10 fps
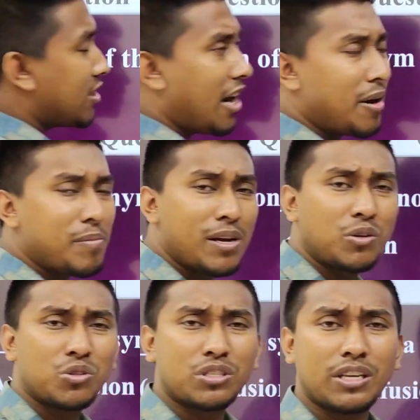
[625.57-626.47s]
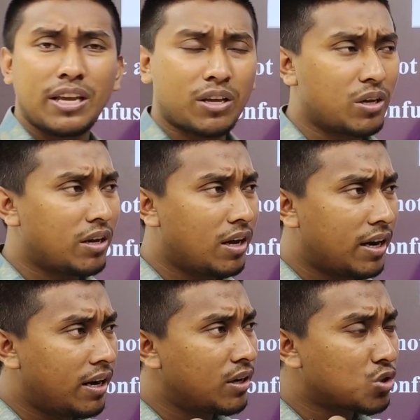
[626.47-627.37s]
স্নার্ল মানে হচ্ছে
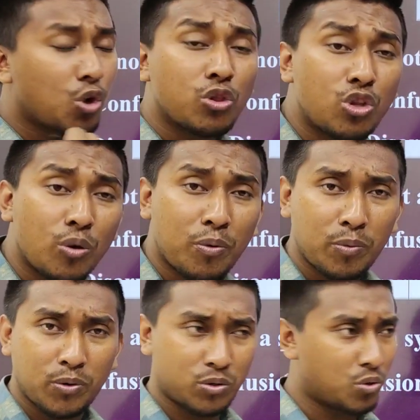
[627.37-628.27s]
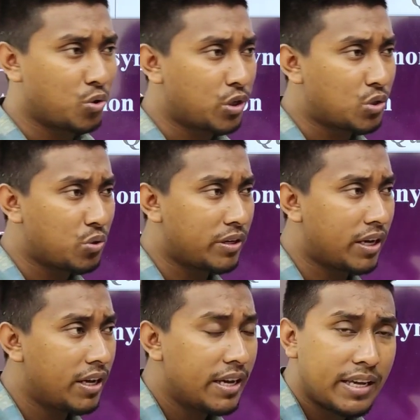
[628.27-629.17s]
সন্দেহপ্রবণ কোনো কিছু
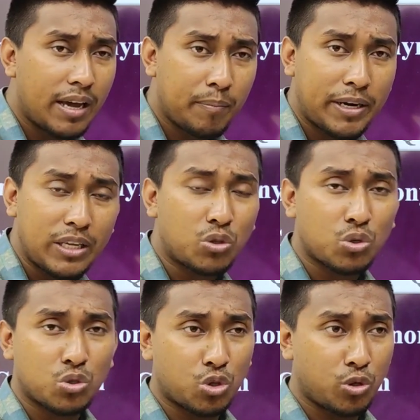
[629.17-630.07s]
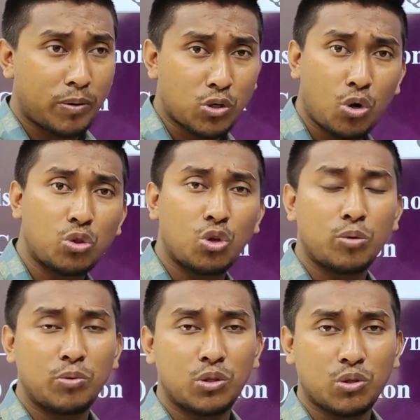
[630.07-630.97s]
নিয়ে মানে ইতস্তত বা সন্দেহ
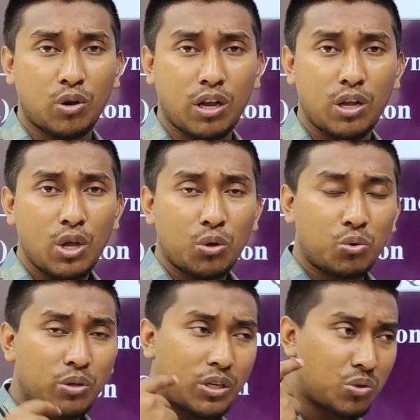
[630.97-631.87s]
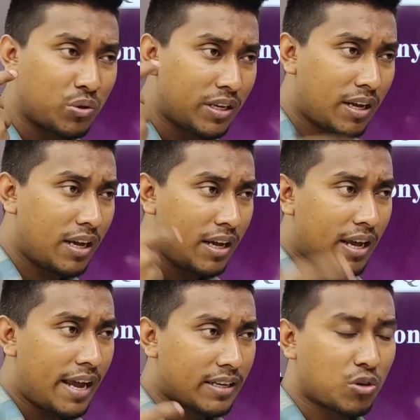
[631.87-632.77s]
বোধ করা কোনো কিছু নিয়ে
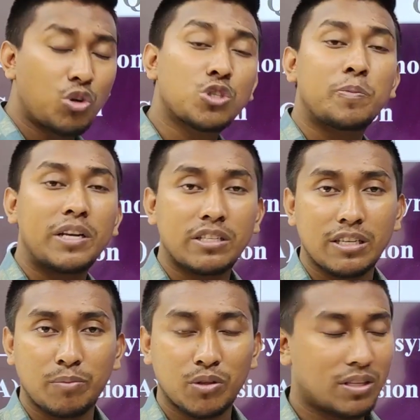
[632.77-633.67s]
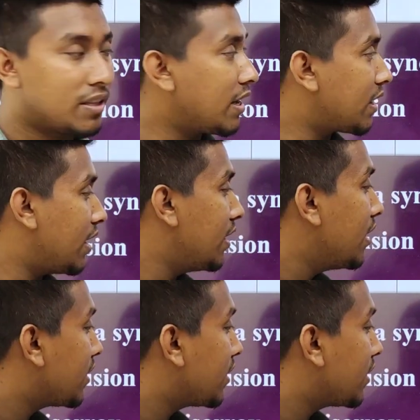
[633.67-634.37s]
একটা কনসপেরেসির মধ্যে থাকা